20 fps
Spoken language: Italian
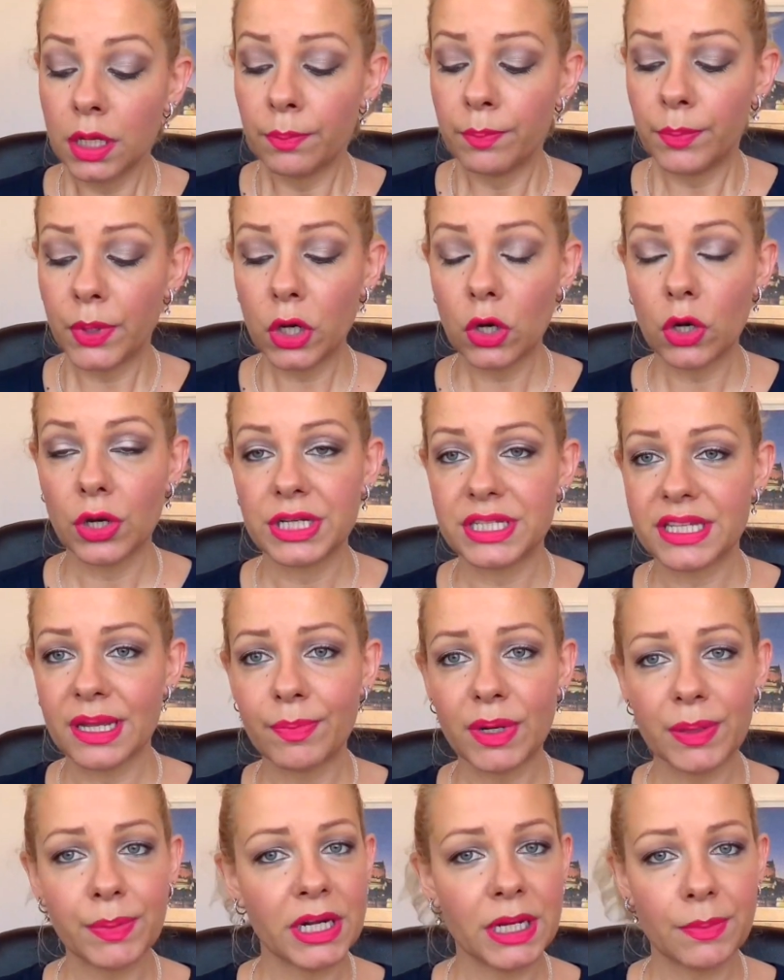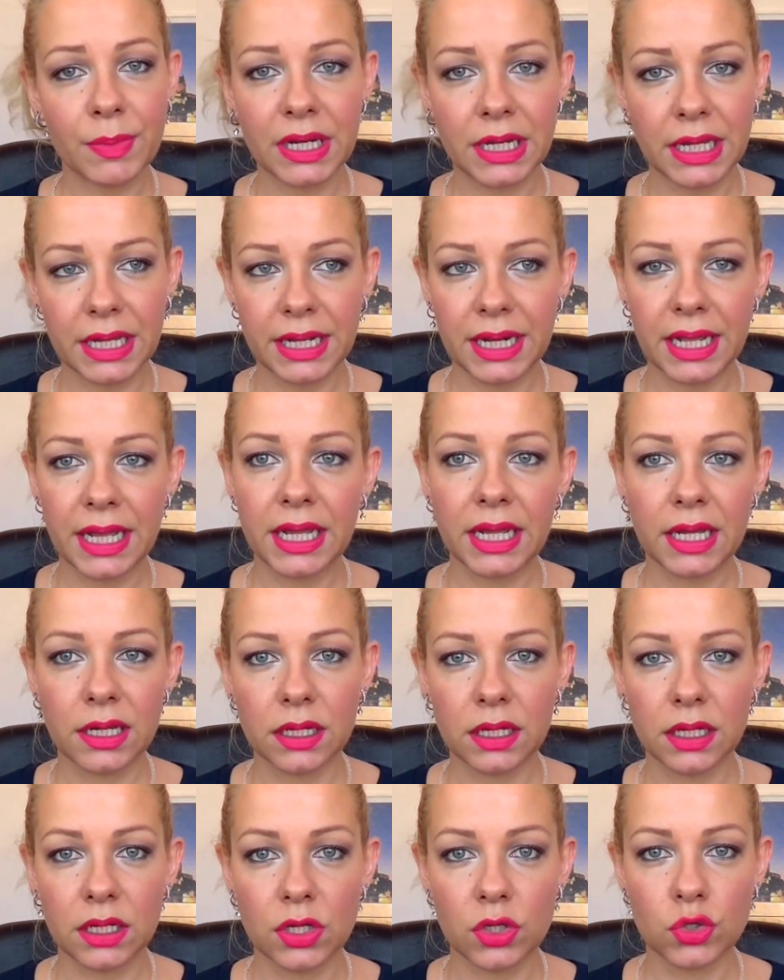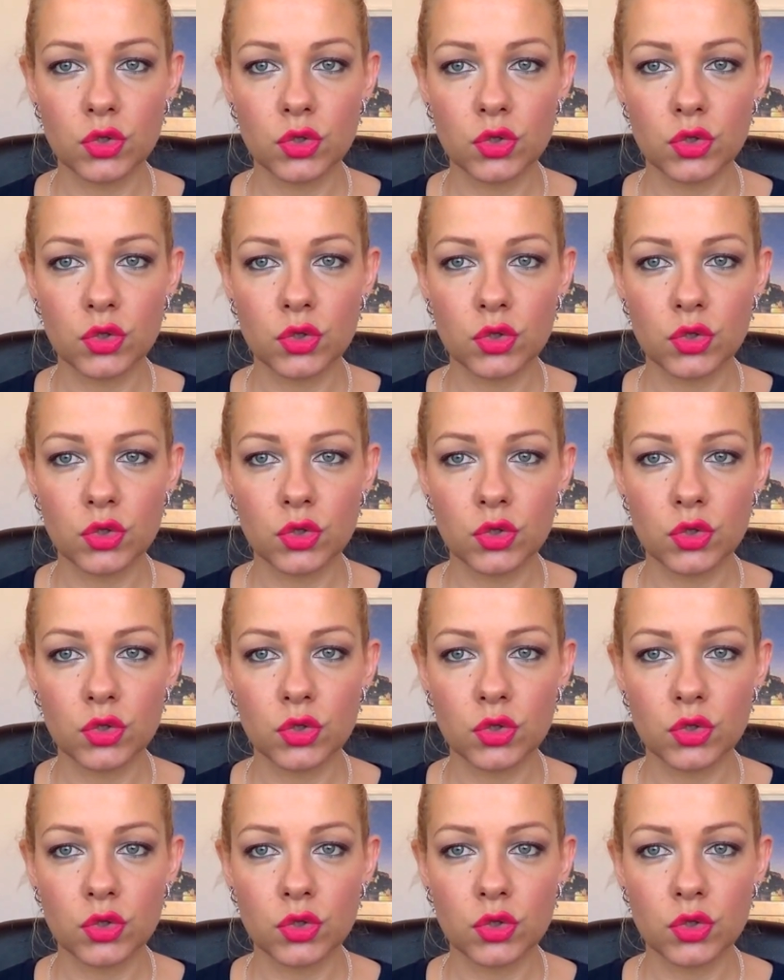Poi, sempre per rimanere eh,